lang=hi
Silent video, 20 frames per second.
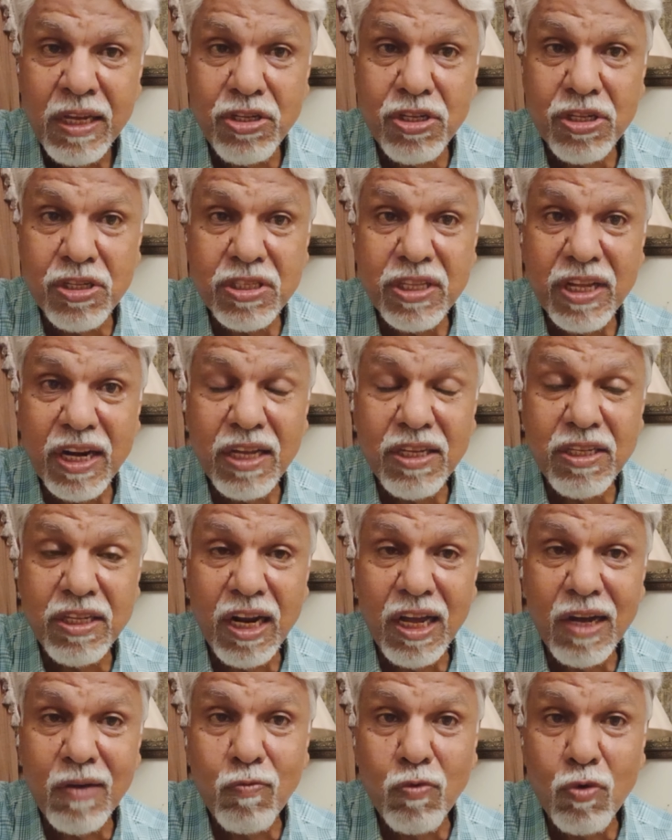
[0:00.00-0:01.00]
जिस तरह
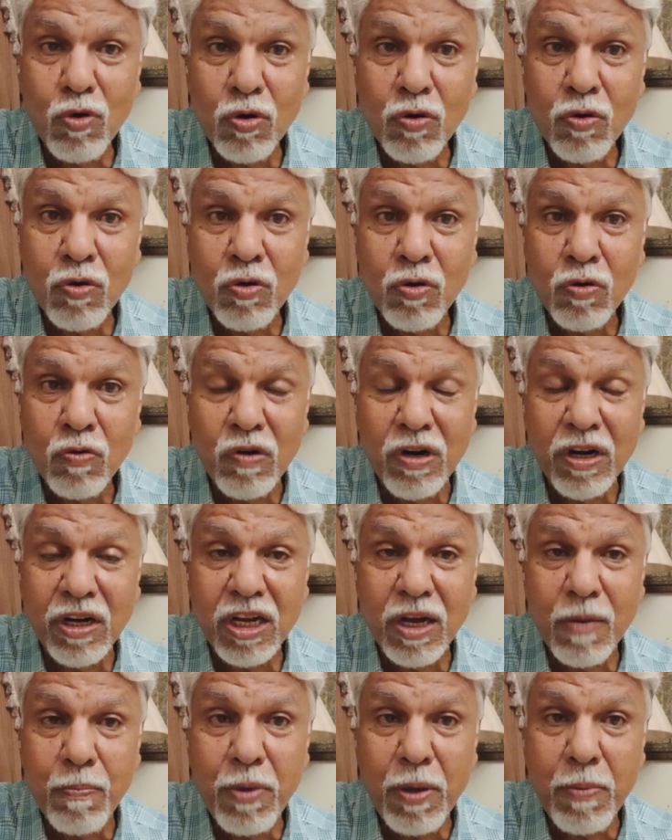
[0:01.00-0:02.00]
जनाब वो वर्ल्ड
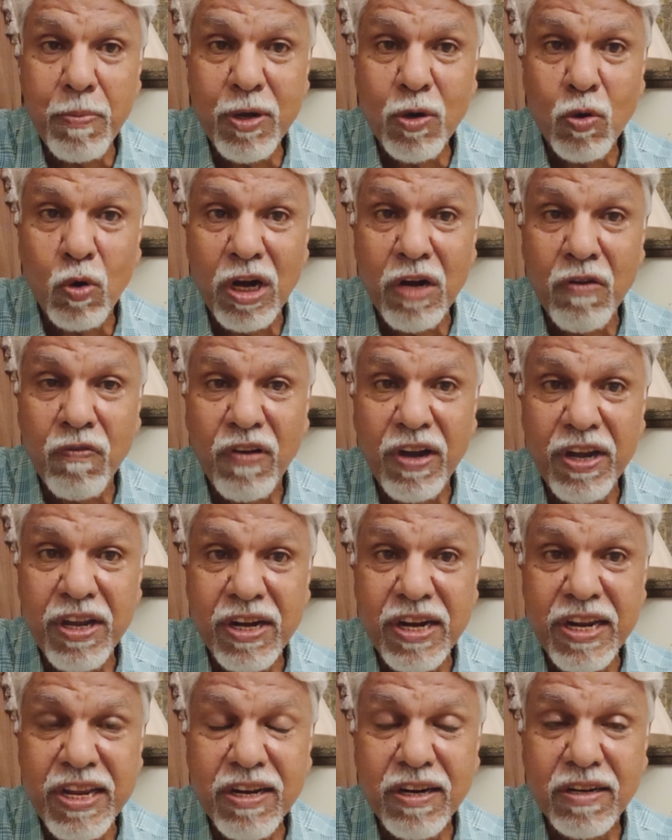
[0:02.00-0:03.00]
कप में भी क्वालिफाई
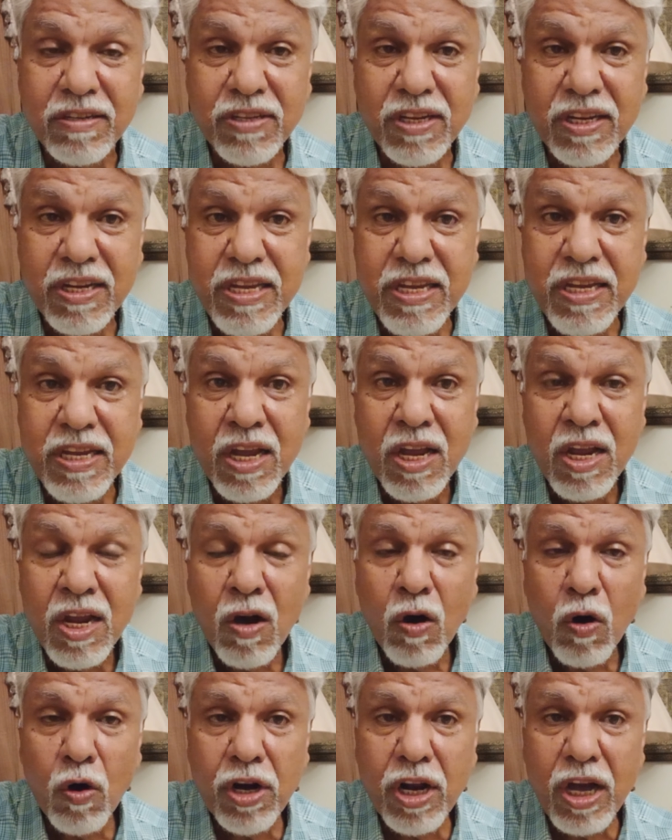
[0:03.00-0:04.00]
नहीं कर सकी
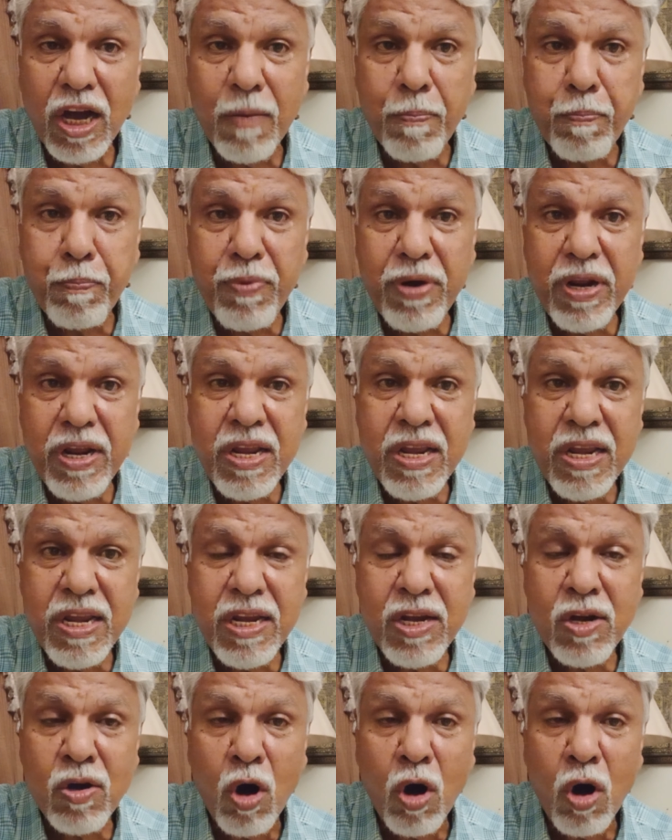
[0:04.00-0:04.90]
और अपने ही